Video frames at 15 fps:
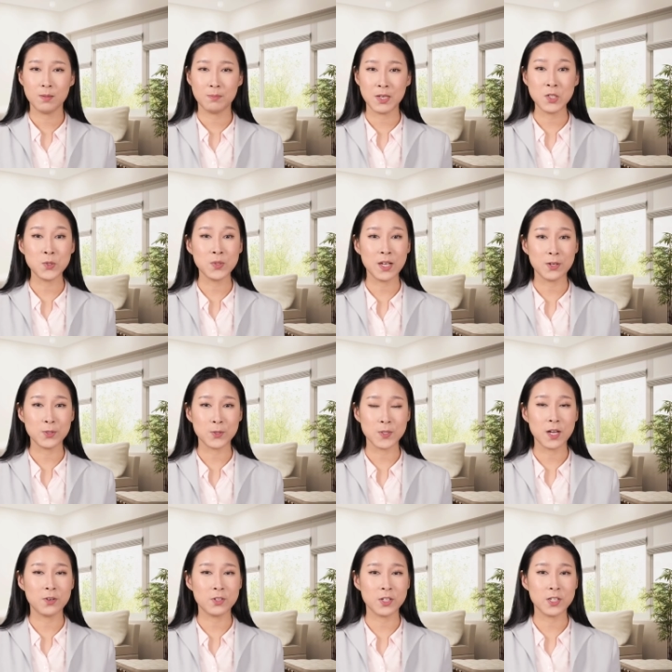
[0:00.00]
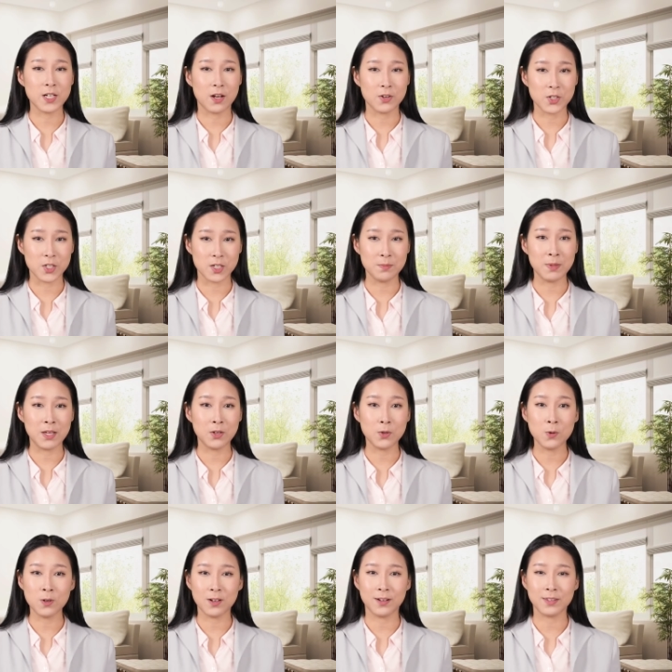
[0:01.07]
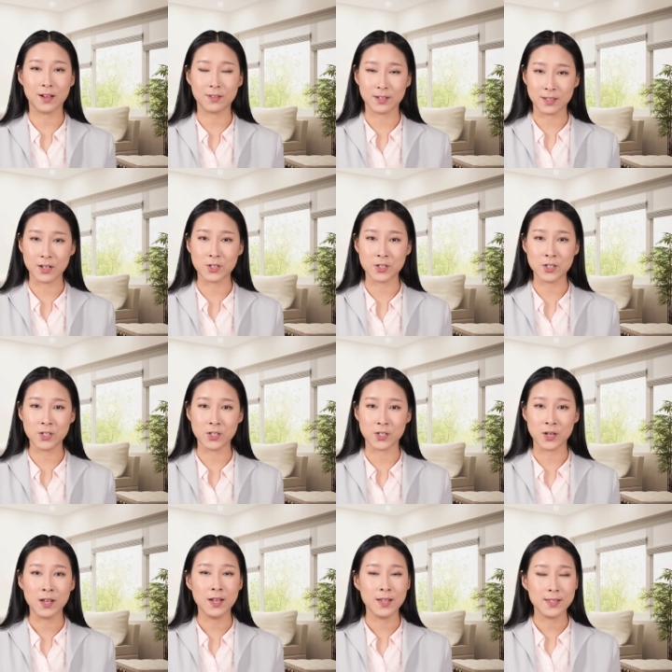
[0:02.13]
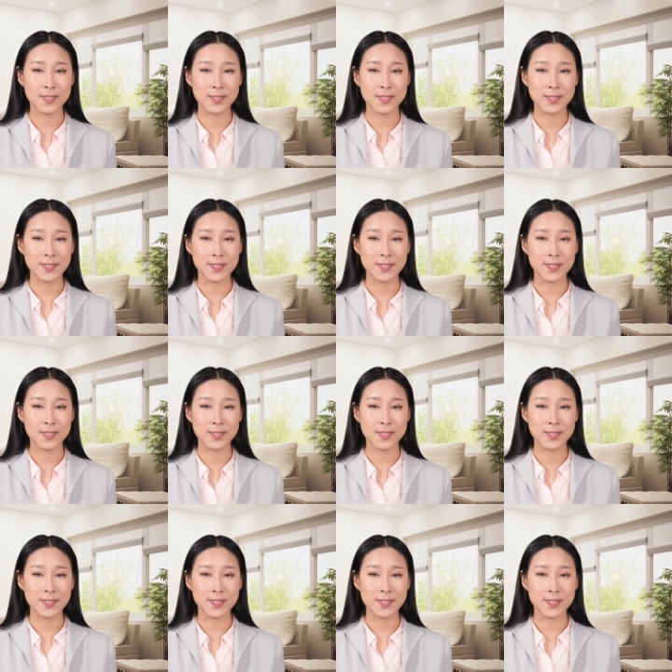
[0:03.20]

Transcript: 民主党需要至少十名共和党人的支持，